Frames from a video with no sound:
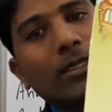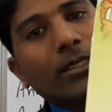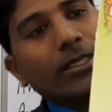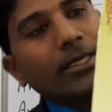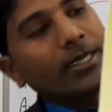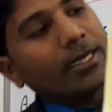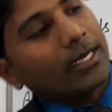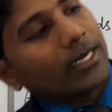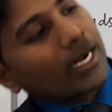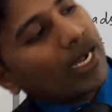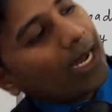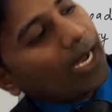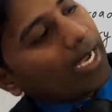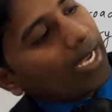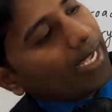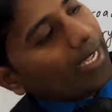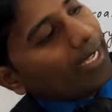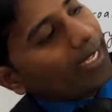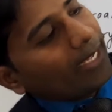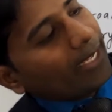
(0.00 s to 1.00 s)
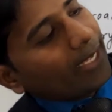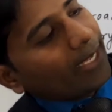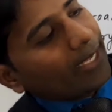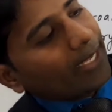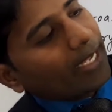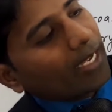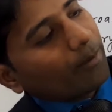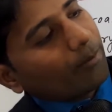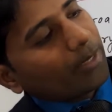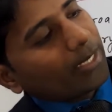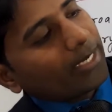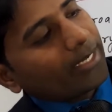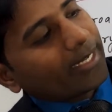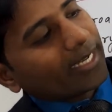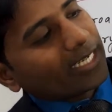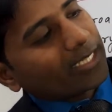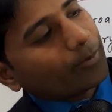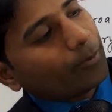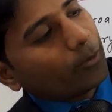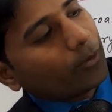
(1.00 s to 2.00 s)
दिख रहा है ये हमारे
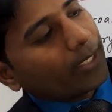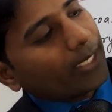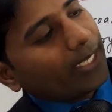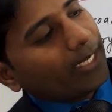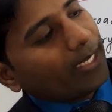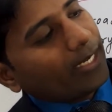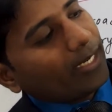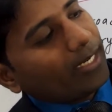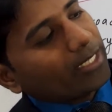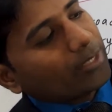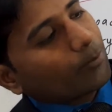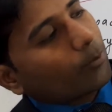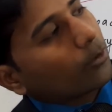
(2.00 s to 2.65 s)
टेक्स्ट बुक इन इंग्लिश